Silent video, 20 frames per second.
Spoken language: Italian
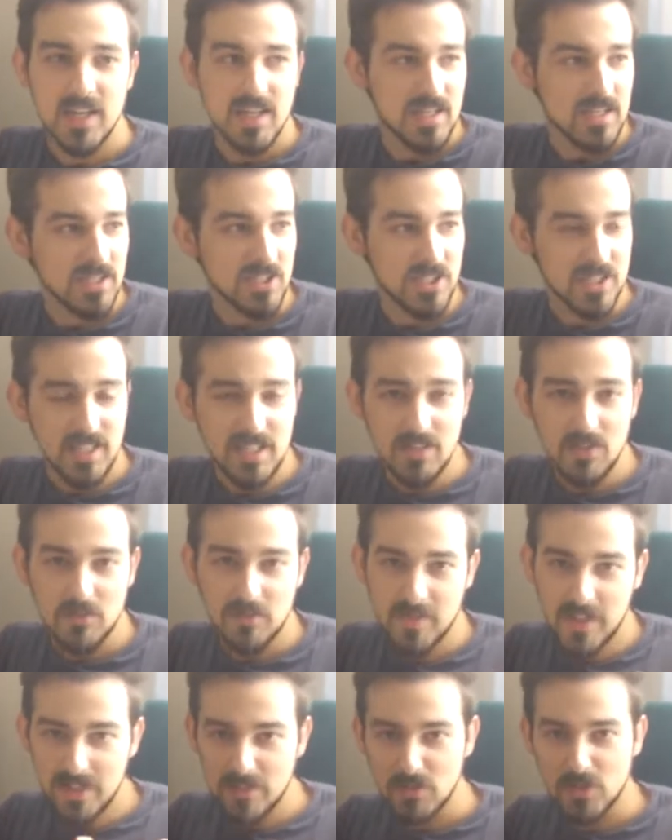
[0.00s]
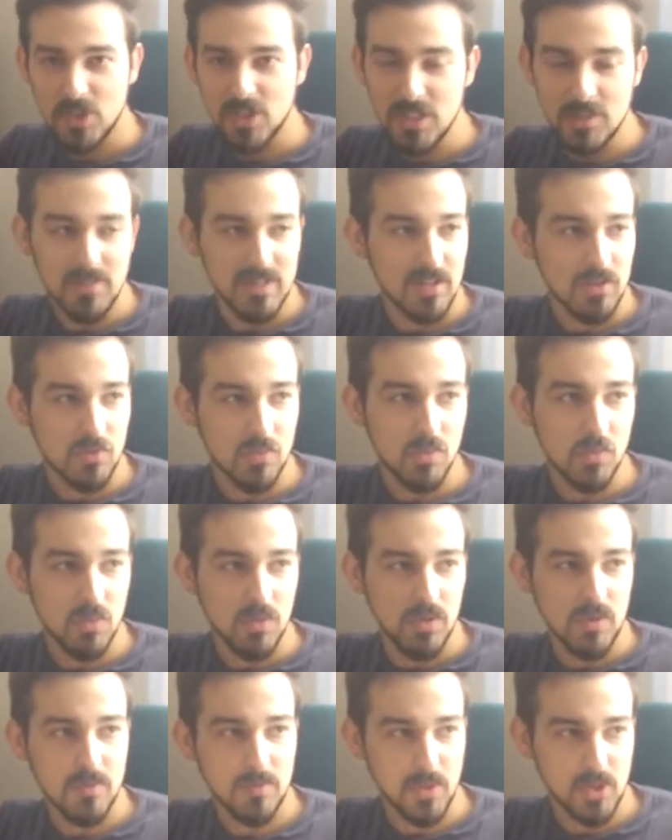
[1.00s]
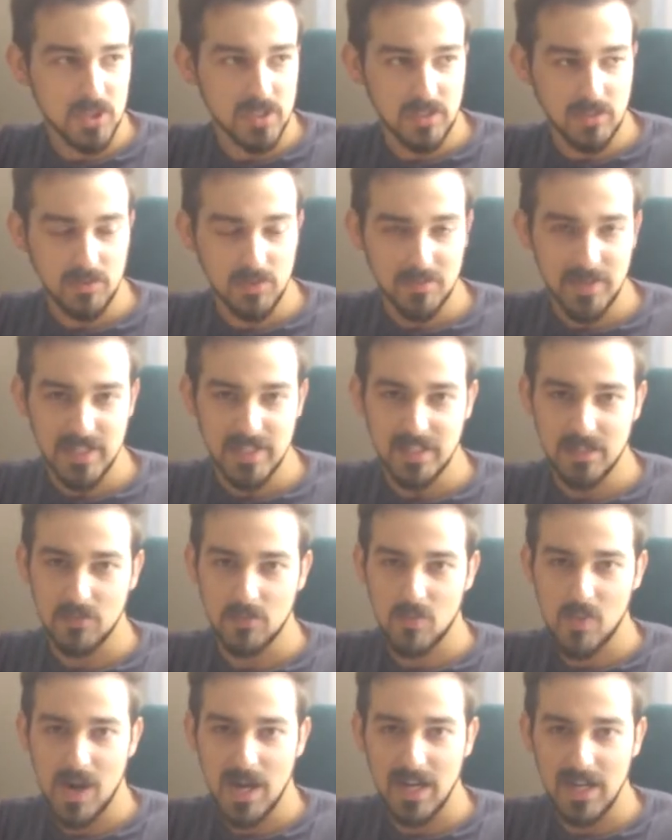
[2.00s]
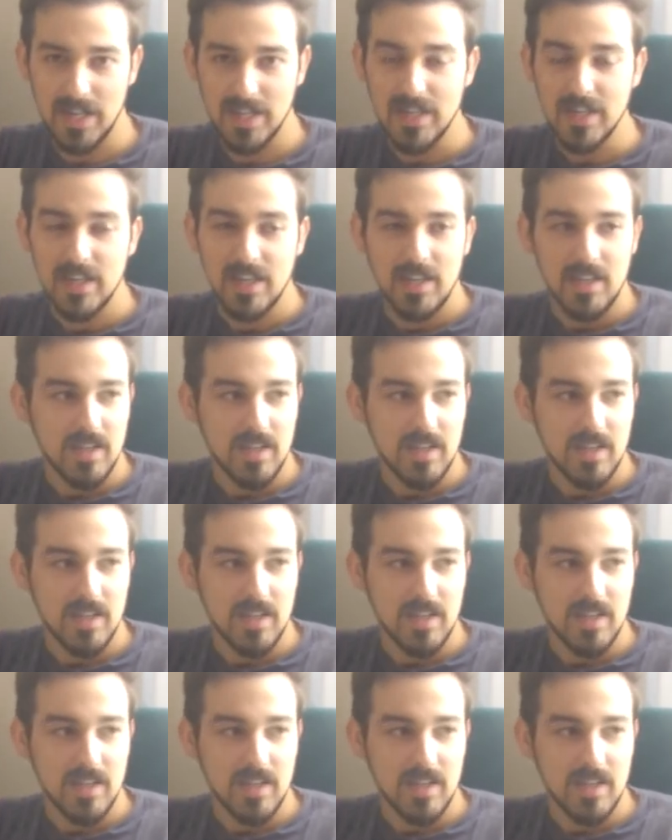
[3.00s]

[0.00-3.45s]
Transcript: Se lo fanno simile o comunque lo impostano in maniera uguale,